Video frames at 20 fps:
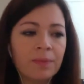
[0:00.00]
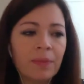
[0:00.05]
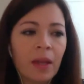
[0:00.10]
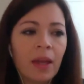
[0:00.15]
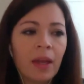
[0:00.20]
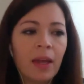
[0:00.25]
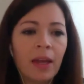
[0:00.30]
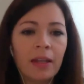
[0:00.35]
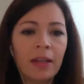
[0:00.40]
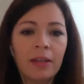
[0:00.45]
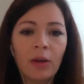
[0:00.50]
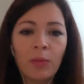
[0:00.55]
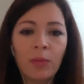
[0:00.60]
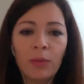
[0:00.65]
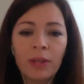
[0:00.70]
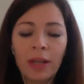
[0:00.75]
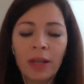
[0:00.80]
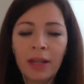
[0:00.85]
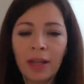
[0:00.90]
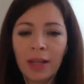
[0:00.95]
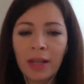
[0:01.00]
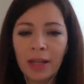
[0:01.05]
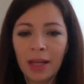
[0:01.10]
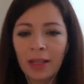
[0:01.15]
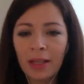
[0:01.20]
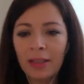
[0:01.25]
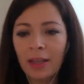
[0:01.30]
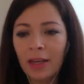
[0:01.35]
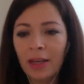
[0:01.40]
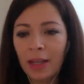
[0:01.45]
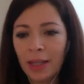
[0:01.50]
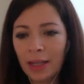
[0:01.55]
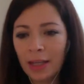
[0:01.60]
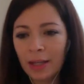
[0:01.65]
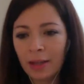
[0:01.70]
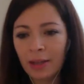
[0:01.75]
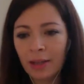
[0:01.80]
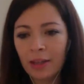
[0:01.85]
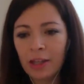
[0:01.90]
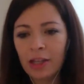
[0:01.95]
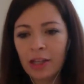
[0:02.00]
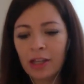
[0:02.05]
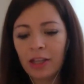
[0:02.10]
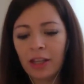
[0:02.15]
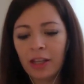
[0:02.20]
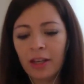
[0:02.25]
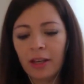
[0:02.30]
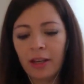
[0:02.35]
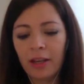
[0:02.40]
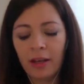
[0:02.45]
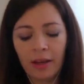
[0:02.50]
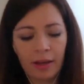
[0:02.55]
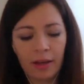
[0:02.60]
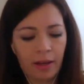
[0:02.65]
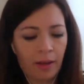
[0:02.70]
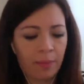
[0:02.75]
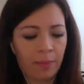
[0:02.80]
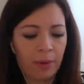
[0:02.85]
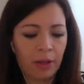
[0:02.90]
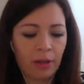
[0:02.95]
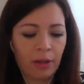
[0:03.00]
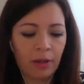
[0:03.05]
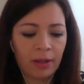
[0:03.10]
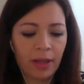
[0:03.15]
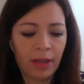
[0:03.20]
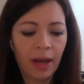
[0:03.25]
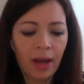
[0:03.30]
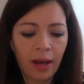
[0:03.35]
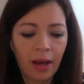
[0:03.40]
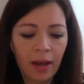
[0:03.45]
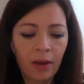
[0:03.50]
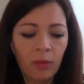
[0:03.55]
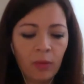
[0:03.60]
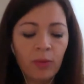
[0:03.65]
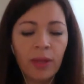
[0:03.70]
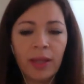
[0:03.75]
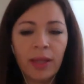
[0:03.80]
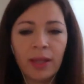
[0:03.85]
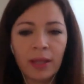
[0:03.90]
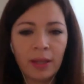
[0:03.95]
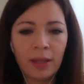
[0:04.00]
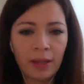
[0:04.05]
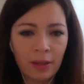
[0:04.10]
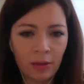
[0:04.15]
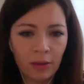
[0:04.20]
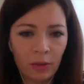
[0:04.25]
Então, muitas vezes é interessante a pessoa estar tá usando